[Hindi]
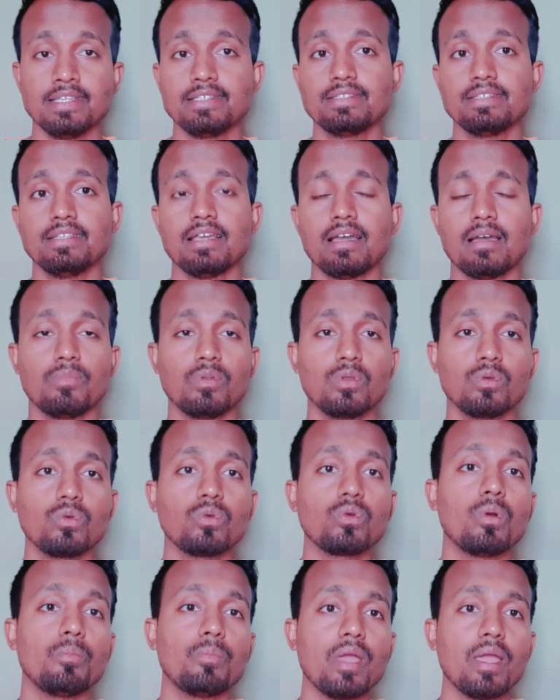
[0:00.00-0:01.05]
इसीलिए आप लोगों
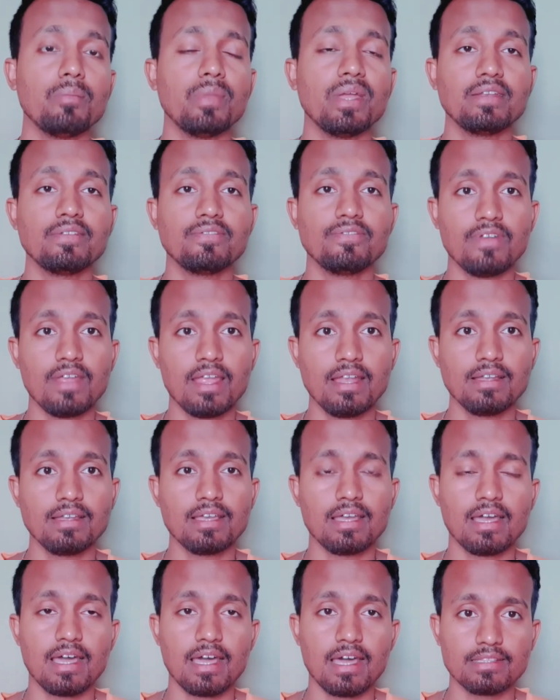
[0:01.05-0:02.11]
को पेमेंट
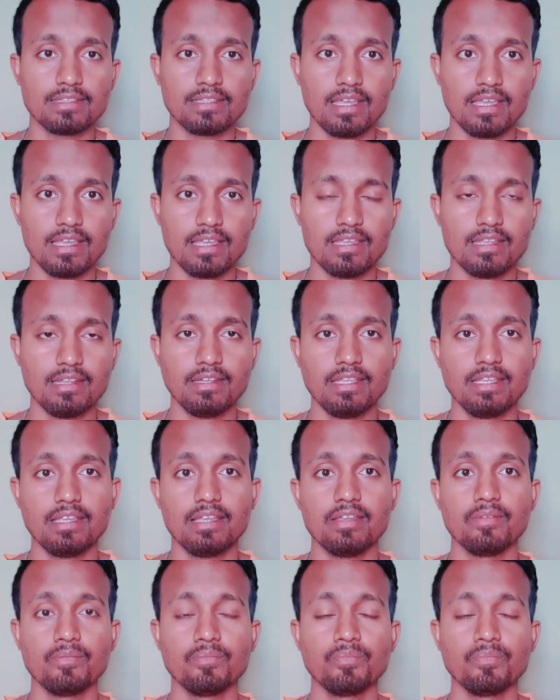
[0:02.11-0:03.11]
फेल्ड आता है ठीक है